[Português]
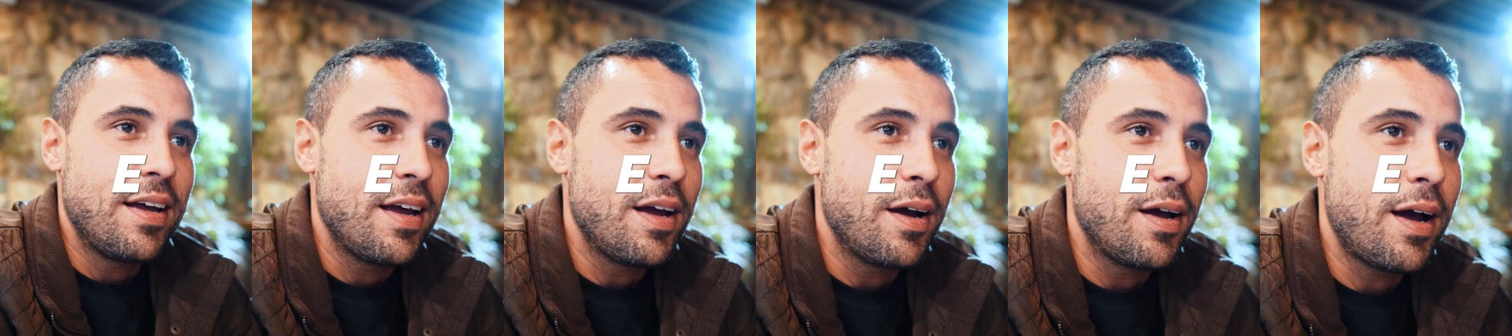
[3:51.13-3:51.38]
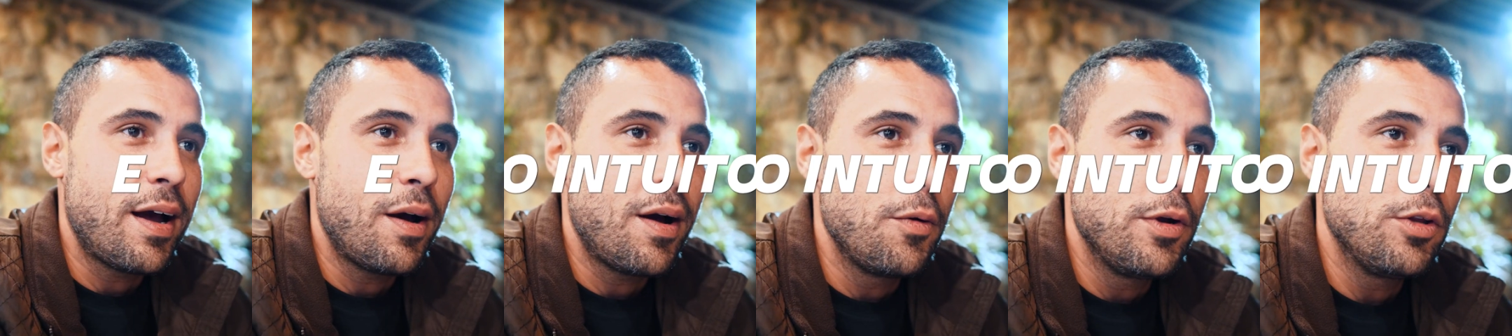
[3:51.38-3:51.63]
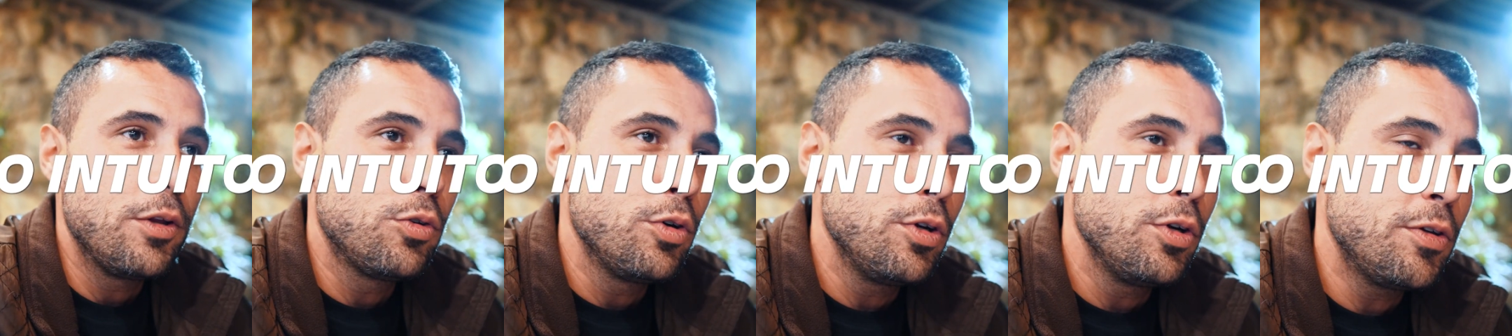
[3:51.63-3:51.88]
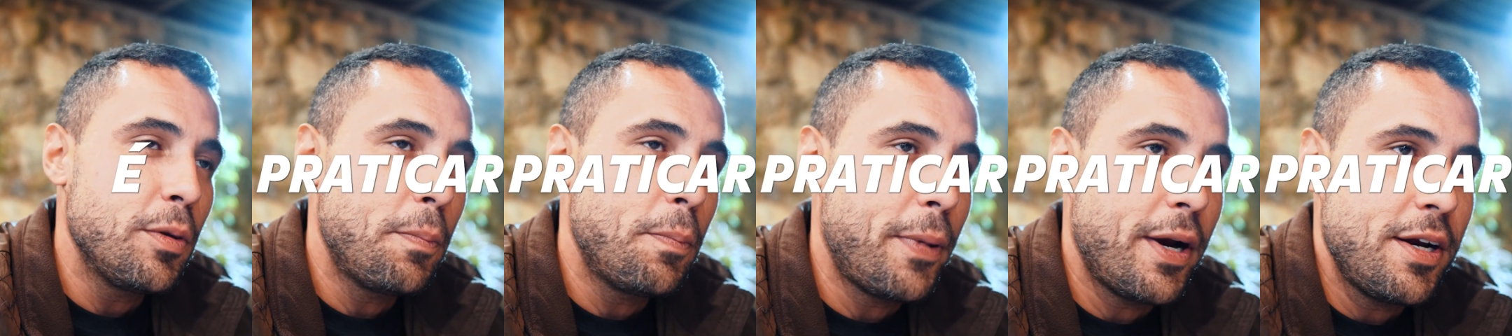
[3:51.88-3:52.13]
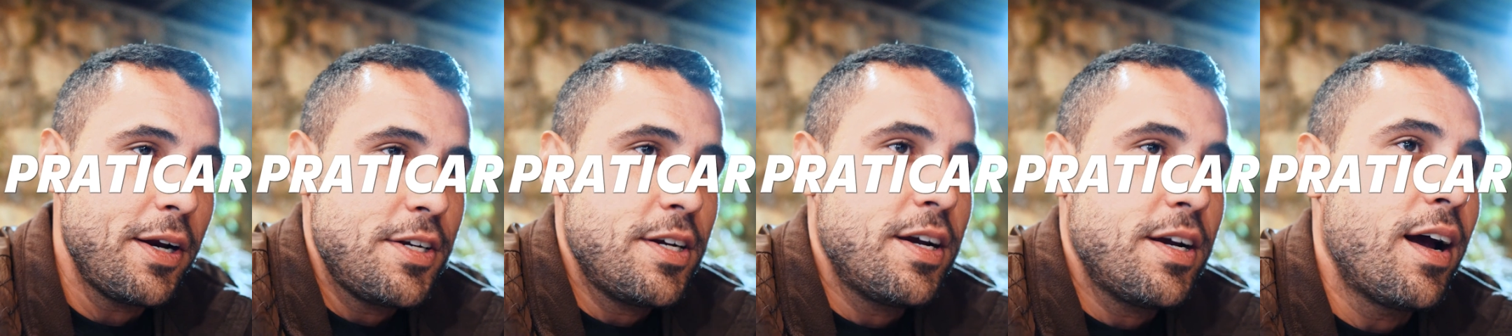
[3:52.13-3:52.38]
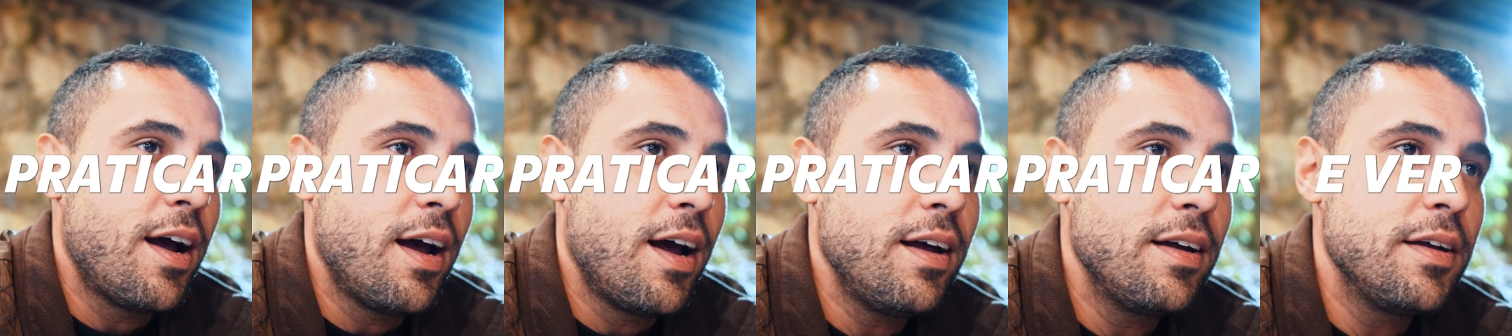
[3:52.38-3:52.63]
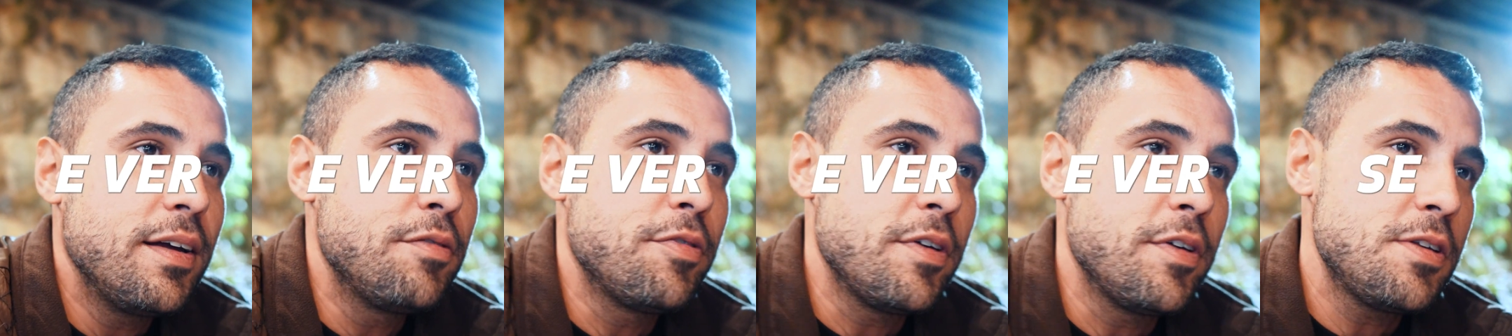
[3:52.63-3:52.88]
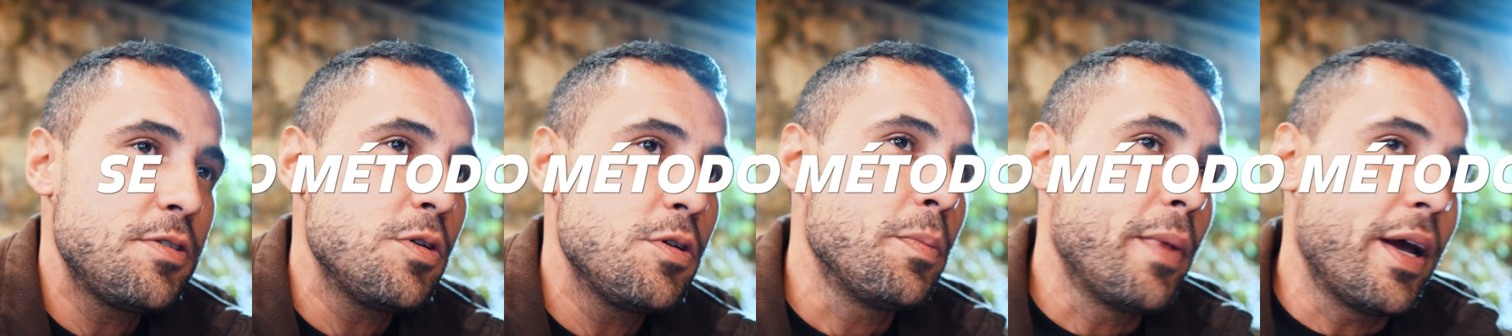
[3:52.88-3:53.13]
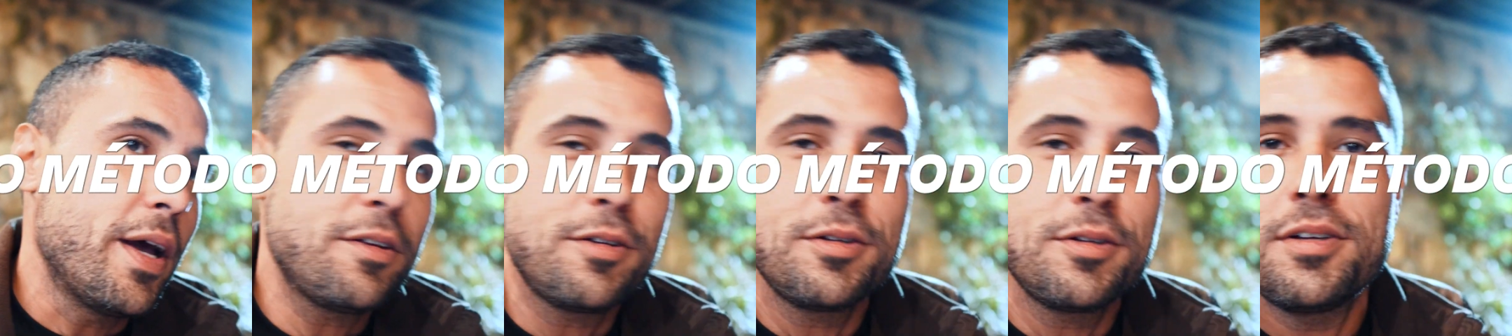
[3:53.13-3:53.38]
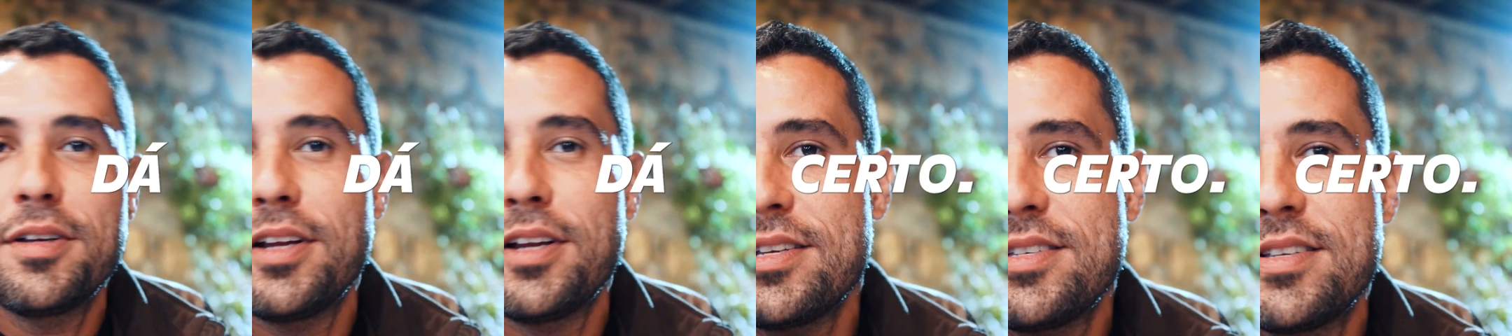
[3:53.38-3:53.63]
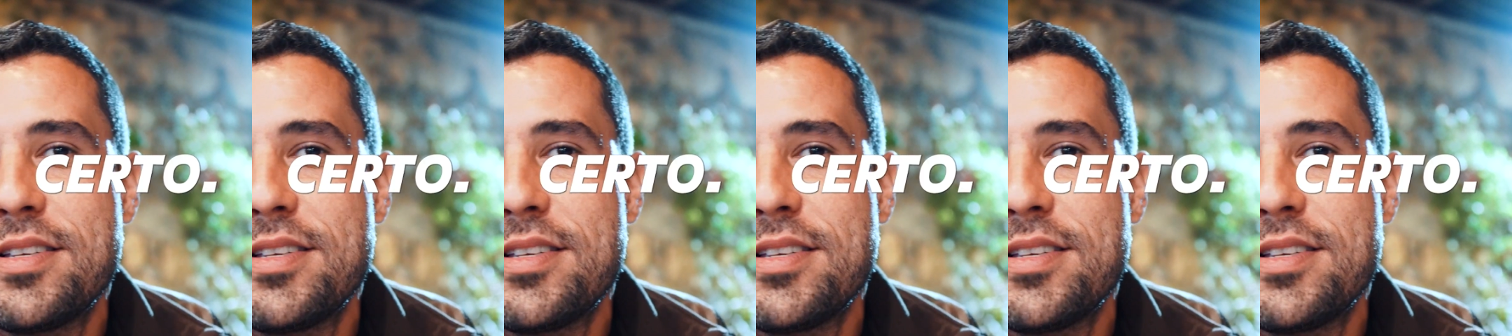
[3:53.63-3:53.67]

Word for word: É, o intuito é praticar e ver se o método dá